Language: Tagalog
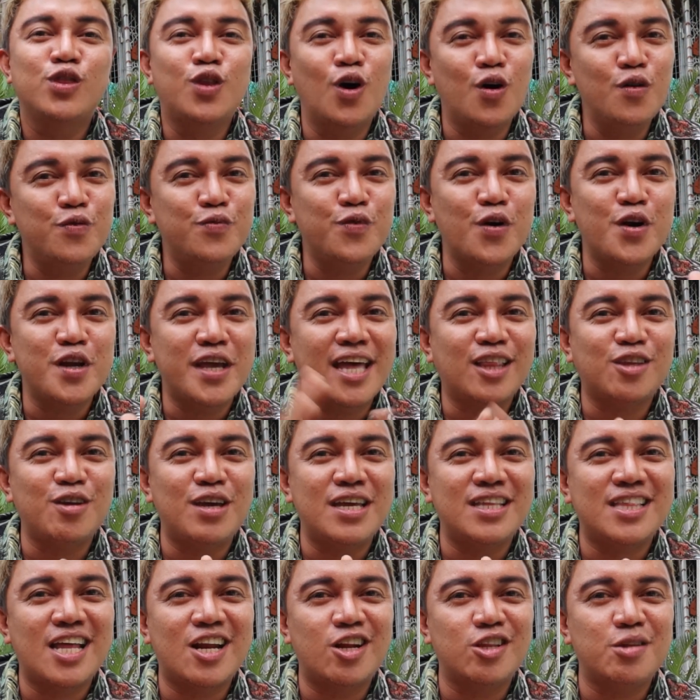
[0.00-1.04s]
Don't forget to
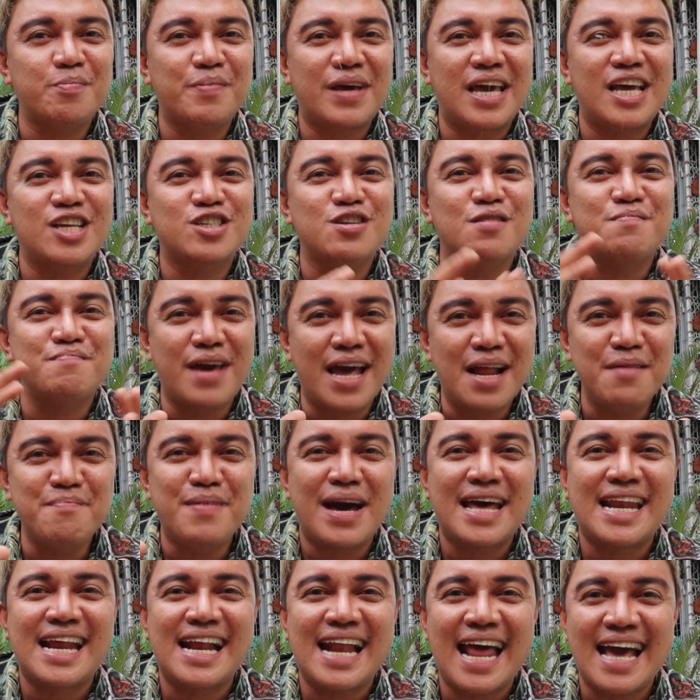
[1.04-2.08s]
hit the notification bell
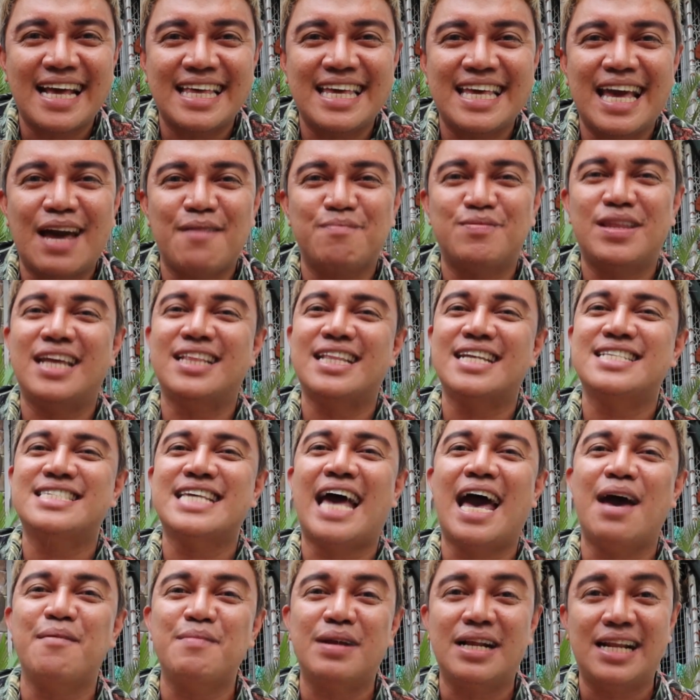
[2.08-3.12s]
para laging updated
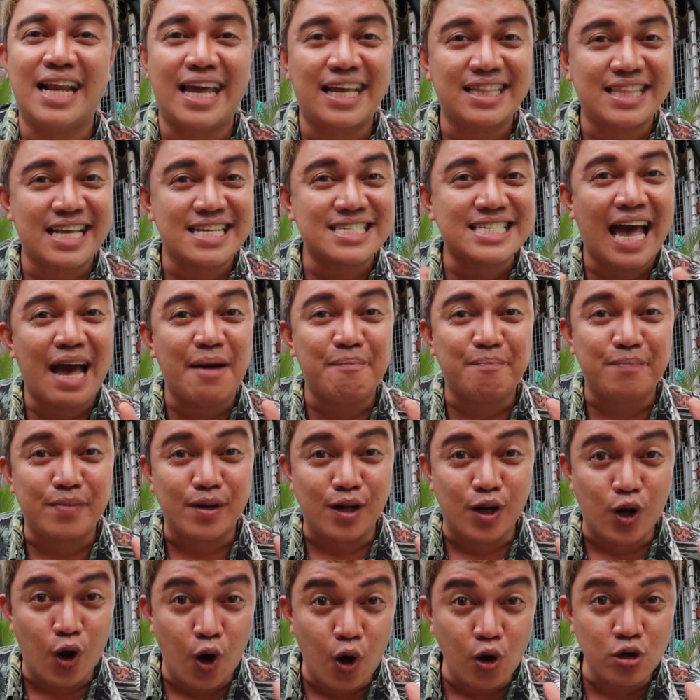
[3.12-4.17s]
sa aming latest
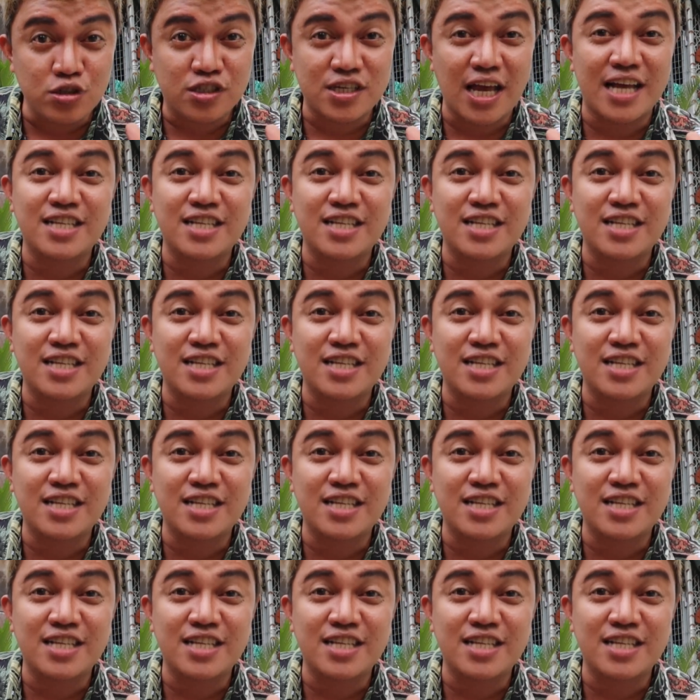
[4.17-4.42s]
uploads.